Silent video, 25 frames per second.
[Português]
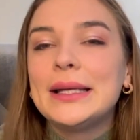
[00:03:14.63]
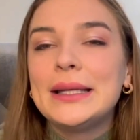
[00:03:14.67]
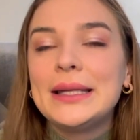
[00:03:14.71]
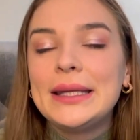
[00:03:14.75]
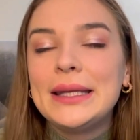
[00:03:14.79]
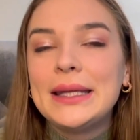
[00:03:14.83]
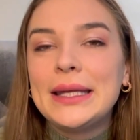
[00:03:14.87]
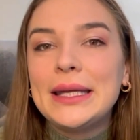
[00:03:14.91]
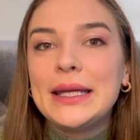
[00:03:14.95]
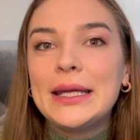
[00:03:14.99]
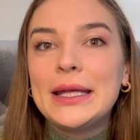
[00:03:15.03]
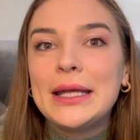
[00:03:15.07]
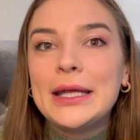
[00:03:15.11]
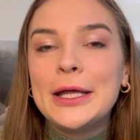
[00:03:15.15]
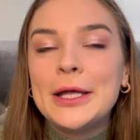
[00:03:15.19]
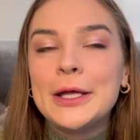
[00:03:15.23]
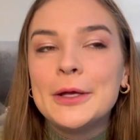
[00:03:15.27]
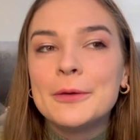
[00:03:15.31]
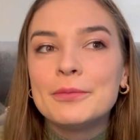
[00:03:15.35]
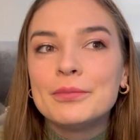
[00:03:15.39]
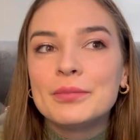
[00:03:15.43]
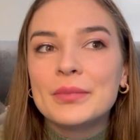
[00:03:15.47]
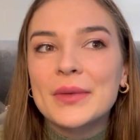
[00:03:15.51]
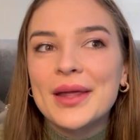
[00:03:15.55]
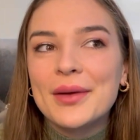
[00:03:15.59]
E
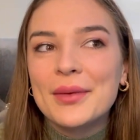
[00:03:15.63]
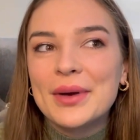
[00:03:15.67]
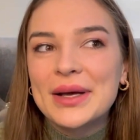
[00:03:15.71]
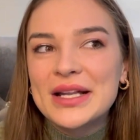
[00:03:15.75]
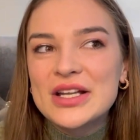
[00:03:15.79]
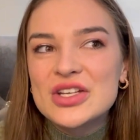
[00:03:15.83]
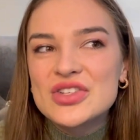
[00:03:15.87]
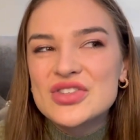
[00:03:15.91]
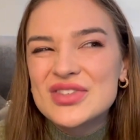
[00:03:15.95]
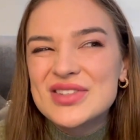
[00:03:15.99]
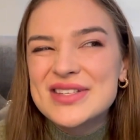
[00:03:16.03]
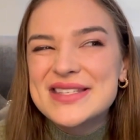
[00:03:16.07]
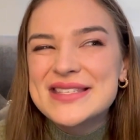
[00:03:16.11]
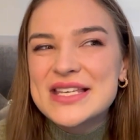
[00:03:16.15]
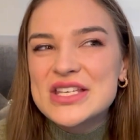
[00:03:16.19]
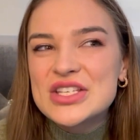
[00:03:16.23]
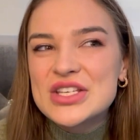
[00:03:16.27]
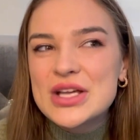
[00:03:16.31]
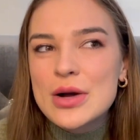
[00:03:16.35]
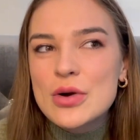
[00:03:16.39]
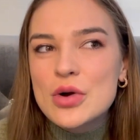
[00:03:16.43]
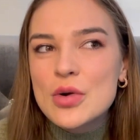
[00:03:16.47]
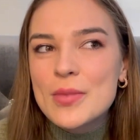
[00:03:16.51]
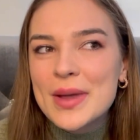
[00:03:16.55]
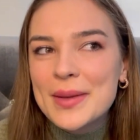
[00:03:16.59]
eu acredito que seja
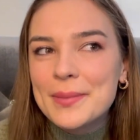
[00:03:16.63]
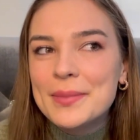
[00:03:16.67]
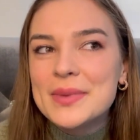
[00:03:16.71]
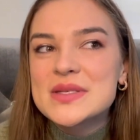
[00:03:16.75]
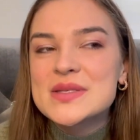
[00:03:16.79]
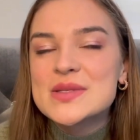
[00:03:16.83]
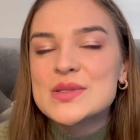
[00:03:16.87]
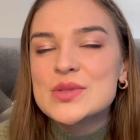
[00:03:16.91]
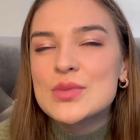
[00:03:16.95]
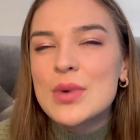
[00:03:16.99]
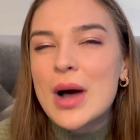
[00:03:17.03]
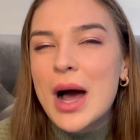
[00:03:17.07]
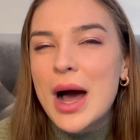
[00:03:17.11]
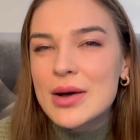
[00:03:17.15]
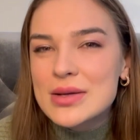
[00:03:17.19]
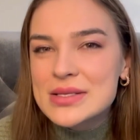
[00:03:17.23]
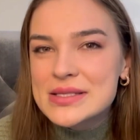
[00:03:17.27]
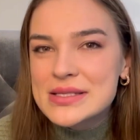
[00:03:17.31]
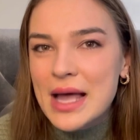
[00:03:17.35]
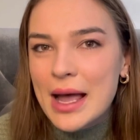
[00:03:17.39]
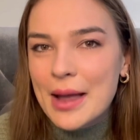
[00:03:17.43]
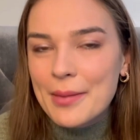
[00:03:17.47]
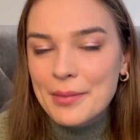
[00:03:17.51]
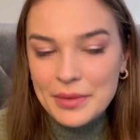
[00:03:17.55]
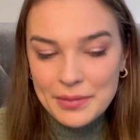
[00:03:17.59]
algo bem pessoal,
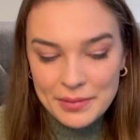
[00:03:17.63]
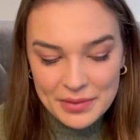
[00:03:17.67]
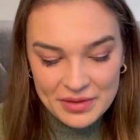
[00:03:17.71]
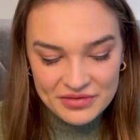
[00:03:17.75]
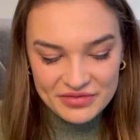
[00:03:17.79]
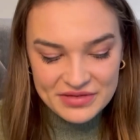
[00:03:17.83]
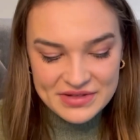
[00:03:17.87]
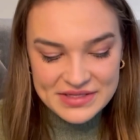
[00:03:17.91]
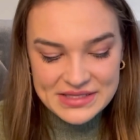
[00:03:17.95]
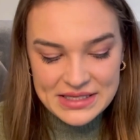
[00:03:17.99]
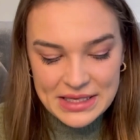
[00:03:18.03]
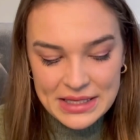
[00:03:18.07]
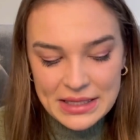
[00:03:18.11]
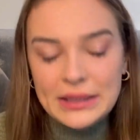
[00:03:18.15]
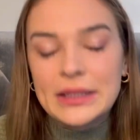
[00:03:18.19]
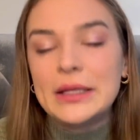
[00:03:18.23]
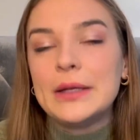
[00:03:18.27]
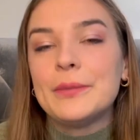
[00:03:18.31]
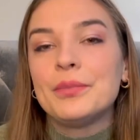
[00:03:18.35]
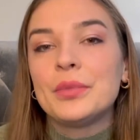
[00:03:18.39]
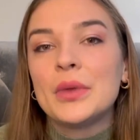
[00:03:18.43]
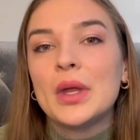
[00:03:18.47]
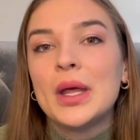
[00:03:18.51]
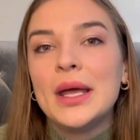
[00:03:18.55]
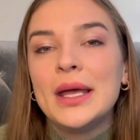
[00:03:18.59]
sabe, para fazer aqui.
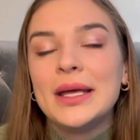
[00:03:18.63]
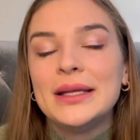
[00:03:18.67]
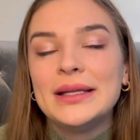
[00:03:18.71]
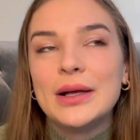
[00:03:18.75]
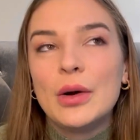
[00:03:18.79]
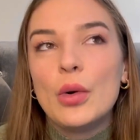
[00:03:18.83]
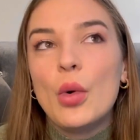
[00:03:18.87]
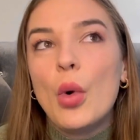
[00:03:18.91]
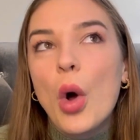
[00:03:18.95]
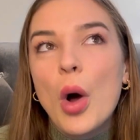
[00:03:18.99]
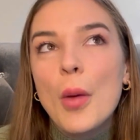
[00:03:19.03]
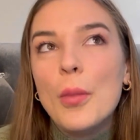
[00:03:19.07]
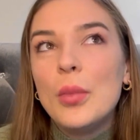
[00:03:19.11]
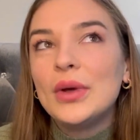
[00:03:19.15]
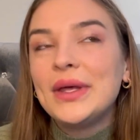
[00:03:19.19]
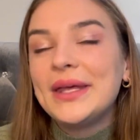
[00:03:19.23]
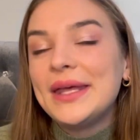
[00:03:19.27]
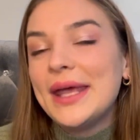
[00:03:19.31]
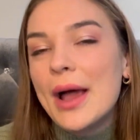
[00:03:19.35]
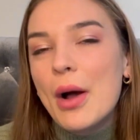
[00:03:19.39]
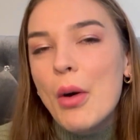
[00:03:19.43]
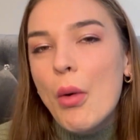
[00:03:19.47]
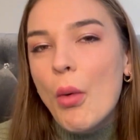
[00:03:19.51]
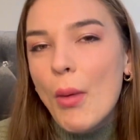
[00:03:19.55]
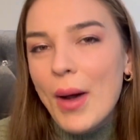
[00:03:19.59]
Então, como que
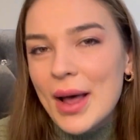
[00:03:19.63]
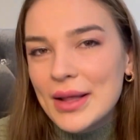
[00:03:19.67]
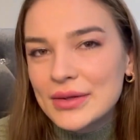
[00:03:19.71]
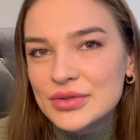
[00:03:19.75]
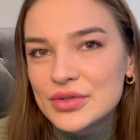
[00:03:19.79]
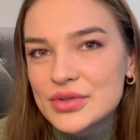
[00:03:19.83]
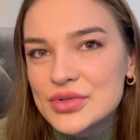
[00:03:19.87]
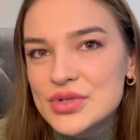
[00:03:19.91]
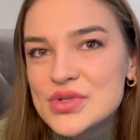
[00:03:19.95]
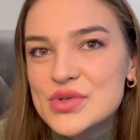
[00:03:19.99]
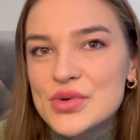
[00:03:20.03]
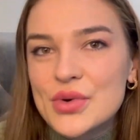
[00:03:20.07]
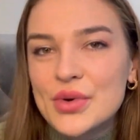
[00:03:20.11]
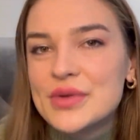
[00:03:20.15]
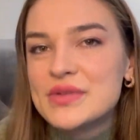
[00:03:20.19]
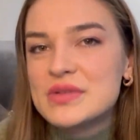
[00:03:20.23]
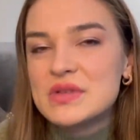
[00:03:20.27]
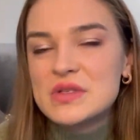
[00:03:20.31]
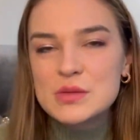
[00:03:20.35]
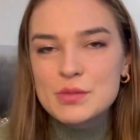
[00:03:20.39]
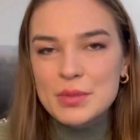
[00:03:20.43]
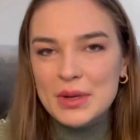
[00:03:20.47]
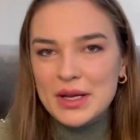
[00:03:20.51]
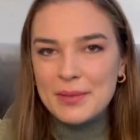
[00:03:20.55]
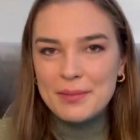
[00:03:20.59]
é o quadro dos sonhos?
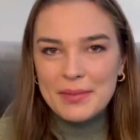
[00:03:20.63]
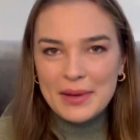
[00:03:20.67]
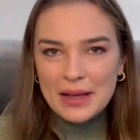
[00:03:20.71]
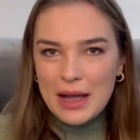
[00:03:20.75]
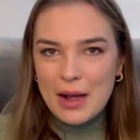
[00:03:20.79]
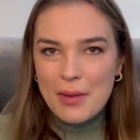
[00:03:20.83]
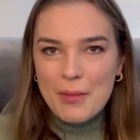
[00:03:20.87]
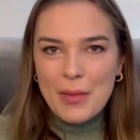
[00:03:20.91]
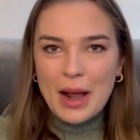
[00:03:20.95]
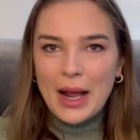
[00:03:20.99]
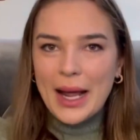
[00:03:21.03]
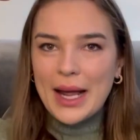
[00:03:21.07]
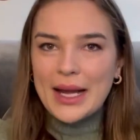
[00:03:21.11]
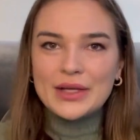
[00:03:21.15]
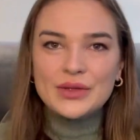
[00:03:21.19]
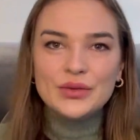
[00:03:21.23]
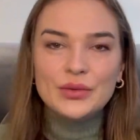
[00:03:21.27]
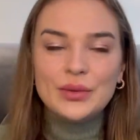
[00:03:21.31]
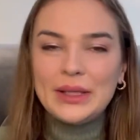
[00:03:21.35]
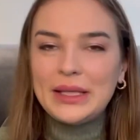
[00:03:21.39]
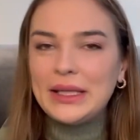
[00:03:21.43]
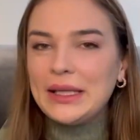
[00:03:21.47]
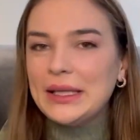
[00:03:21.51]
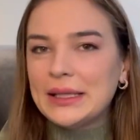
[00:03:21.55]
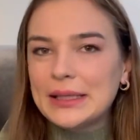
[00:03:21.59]
Vocês podem pegar uma
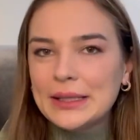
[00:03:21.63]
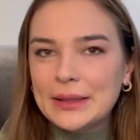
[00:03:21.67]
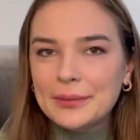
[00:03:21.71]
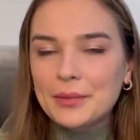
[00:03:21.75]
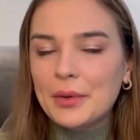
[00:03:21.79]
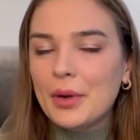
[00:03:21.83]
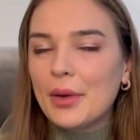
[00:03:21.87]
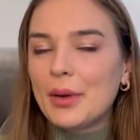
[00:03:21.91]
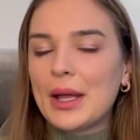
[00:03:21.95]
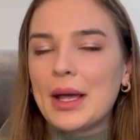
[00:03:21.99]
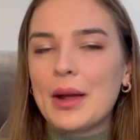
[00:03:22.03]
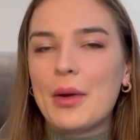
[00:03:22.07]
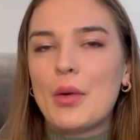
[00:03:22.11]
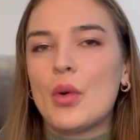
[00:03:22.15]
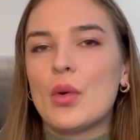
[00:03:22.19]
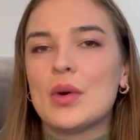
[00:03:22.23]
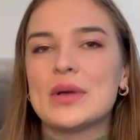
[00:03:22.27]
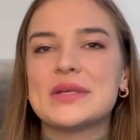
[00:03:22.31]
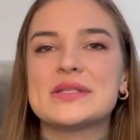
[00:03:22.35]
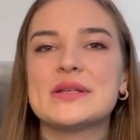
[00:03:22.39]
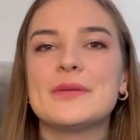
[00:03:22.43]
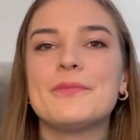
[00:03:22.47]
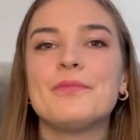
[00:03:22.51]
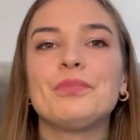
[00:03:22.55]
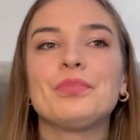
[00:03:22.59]
cartolina, qualquer
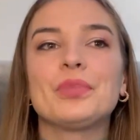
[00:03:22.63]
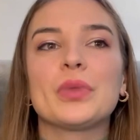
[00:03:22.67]
coisa,